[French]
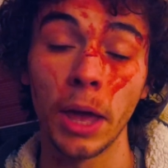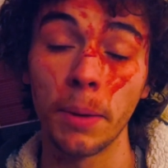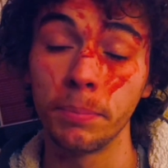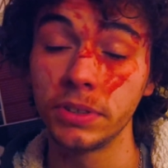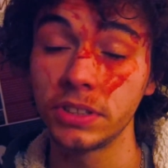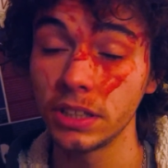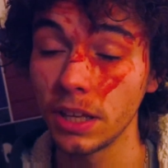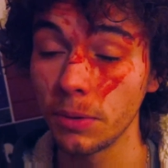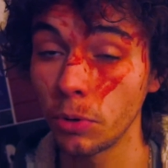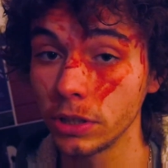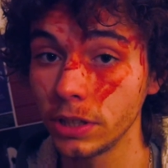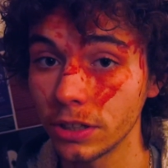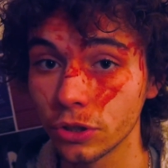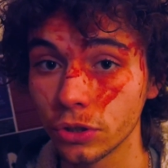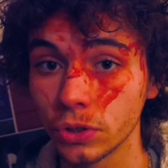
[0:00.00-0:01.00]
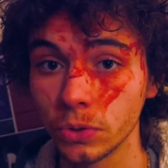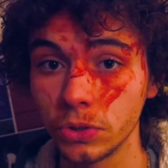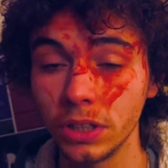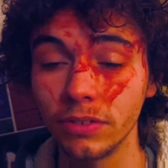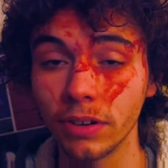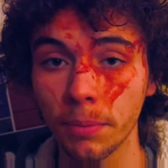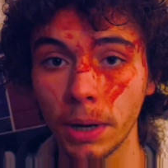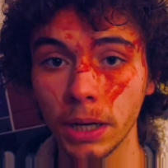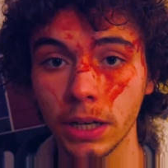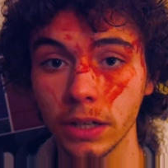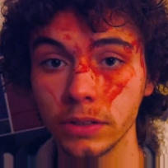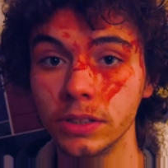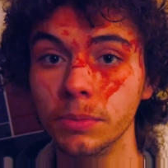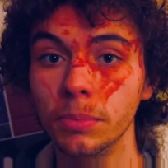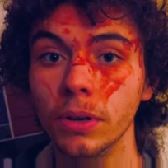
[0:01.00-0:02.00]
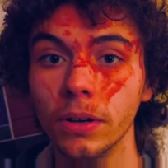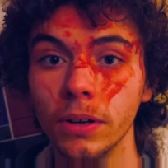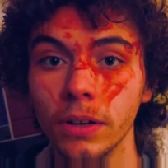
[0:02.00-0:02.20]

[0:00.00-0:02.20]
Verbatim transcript: Mais ces témoignages sont-ils vraiment crédibles